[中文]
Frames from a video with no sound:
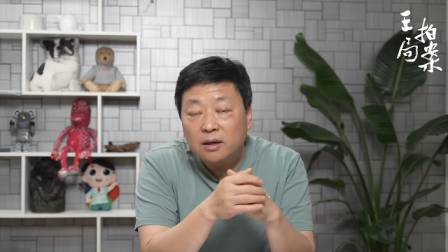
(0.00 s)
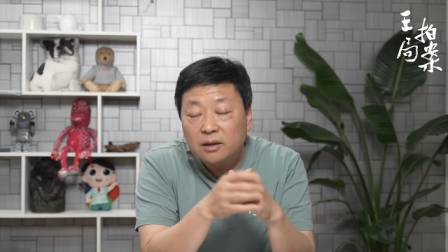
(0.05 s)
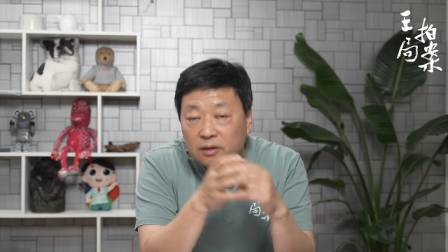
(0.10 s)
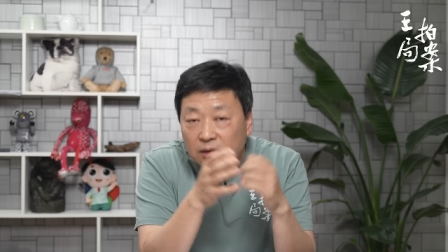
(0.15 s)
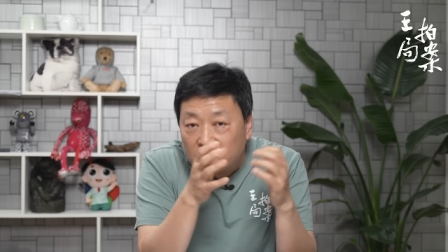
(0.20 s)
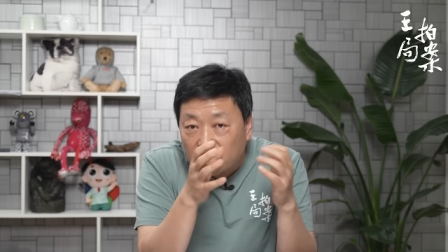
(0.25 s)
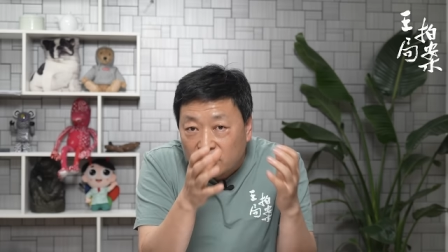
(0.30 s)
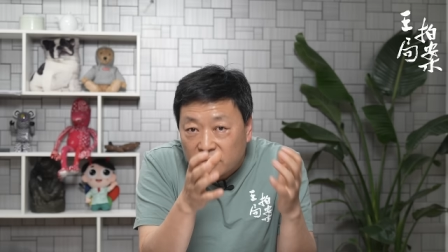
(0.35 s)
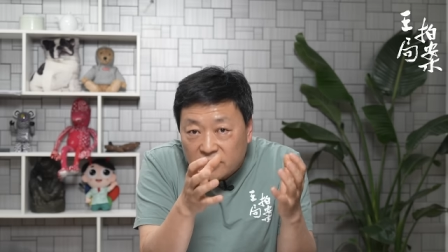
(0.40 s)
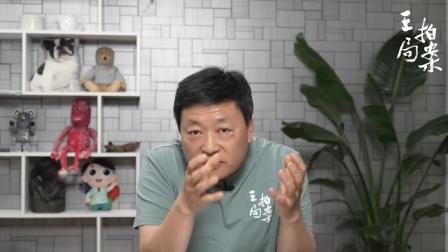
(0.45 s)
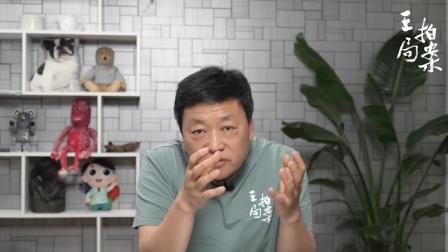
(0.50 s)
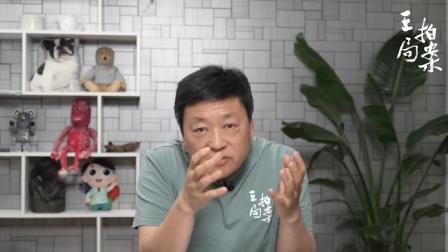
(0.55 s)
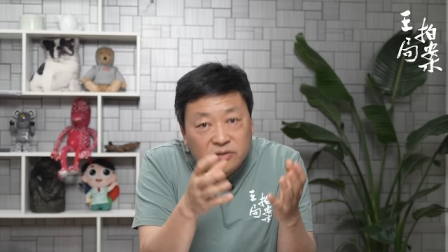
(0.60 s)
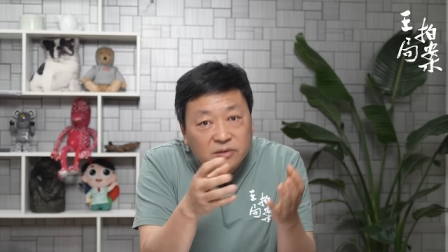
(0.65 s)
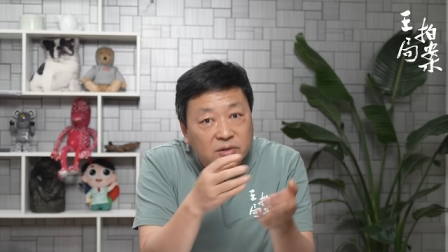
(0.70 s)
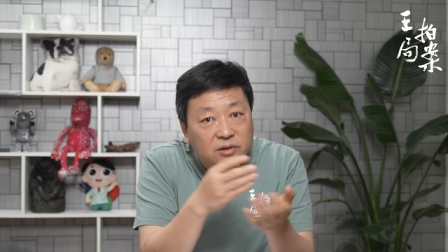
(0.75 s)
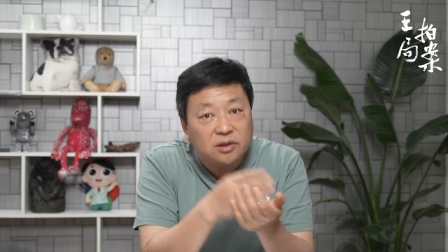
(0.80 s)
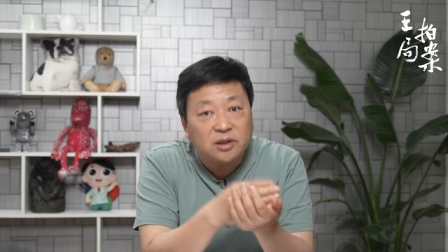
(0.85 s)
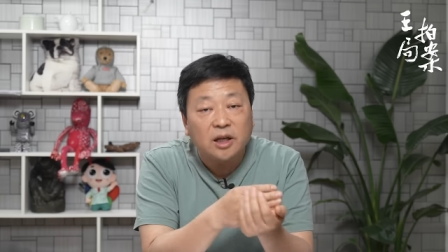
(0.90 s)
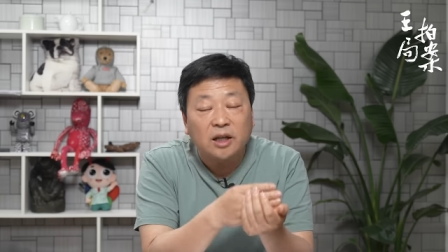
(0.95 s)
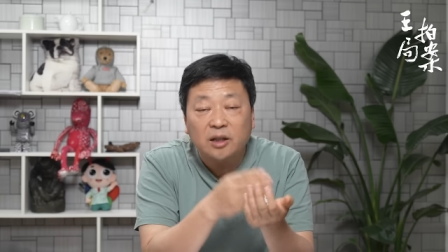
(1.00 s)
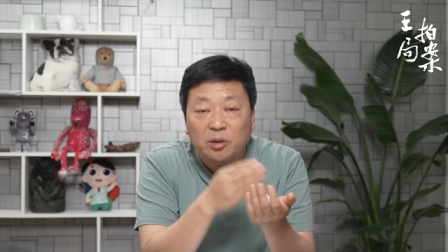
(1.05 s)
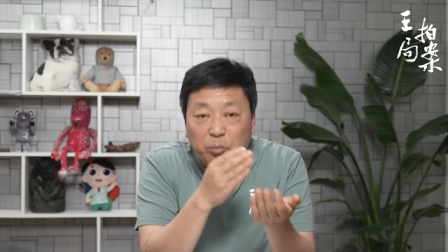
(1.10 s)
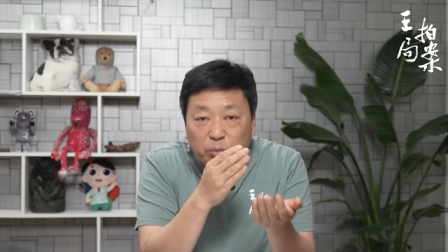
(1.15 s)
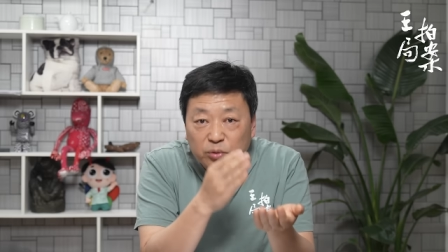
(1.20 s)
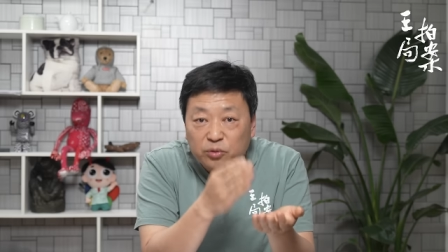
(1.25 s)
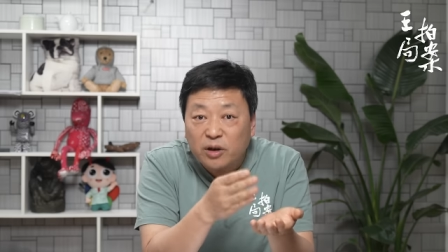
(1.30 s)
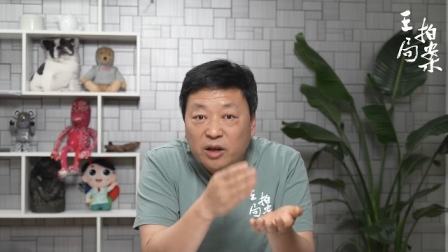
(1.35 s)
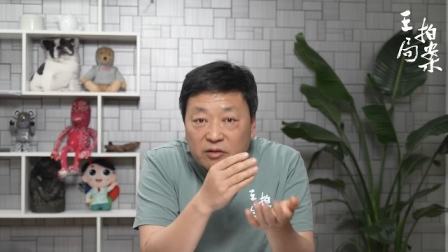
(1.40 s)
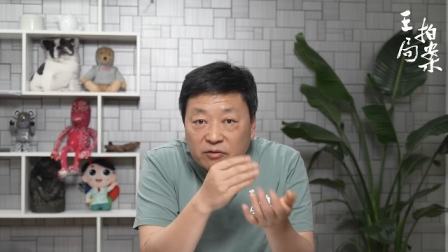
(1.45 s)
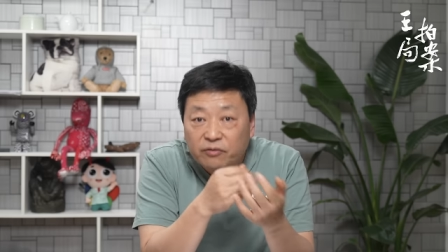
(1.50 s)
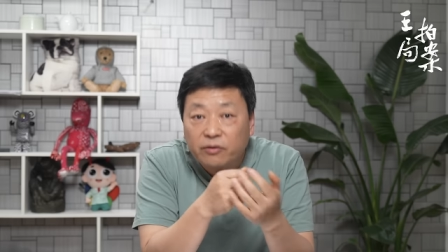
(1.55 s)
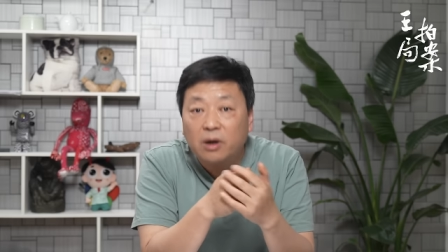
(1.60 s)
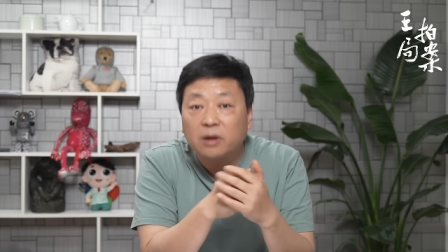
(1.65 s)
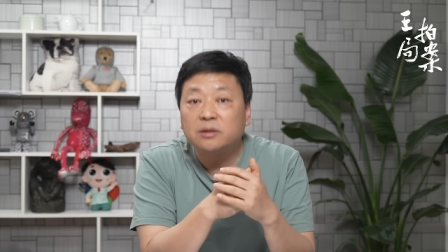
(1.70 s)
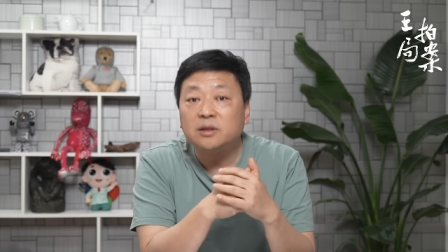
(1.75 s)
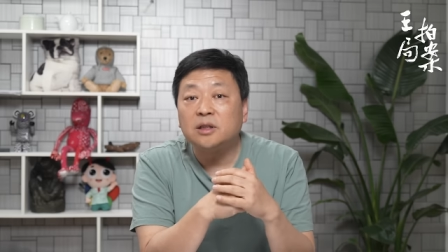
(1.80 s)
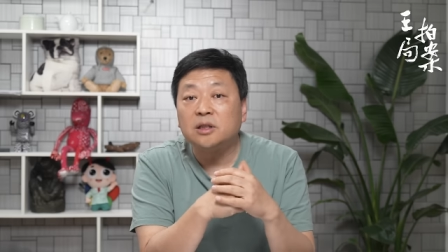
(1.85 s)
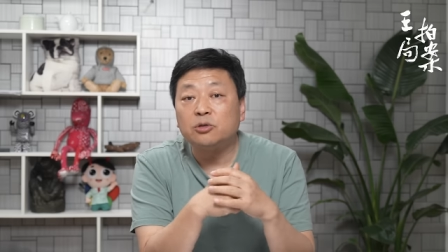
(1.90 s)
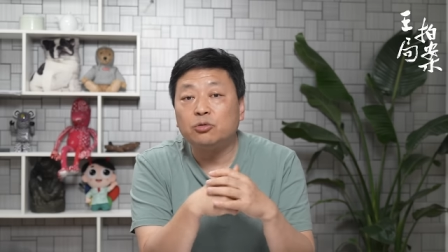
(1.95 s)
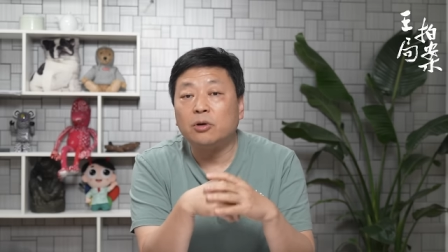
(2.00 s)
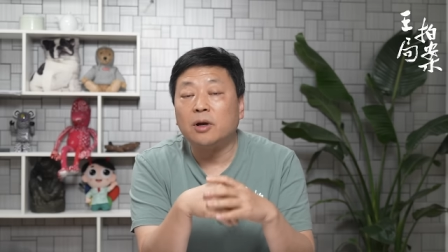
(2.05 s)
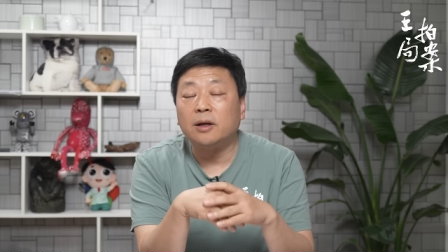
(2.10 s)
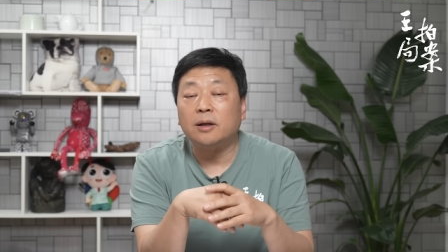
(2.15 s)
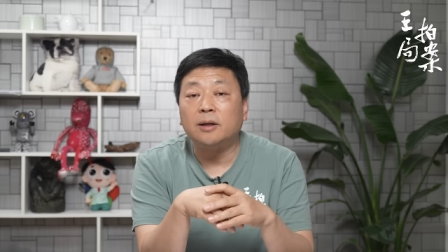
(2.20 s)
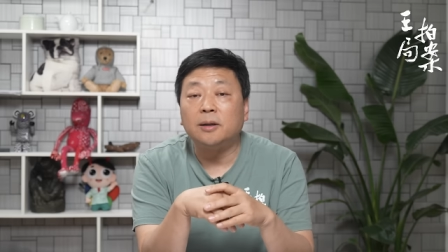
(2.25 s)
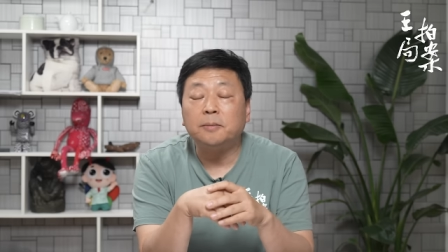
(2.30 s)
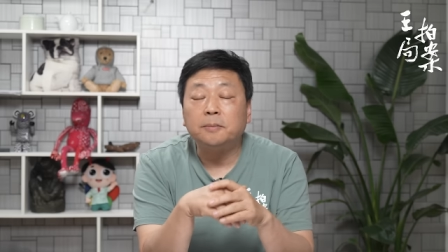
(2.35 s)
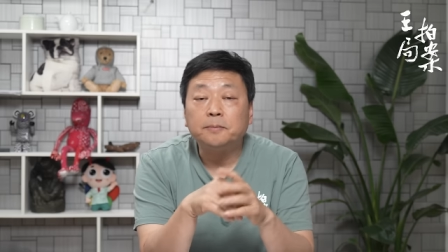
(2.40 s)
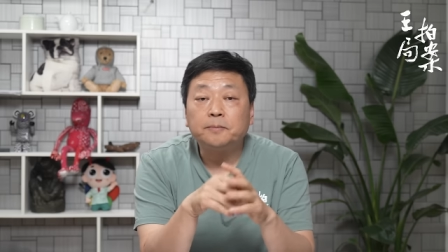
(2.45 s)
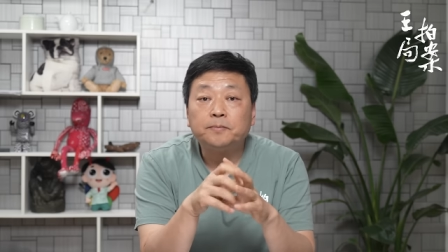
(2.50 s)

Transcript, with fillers: 他到临死之前，他不愿意放弃权力。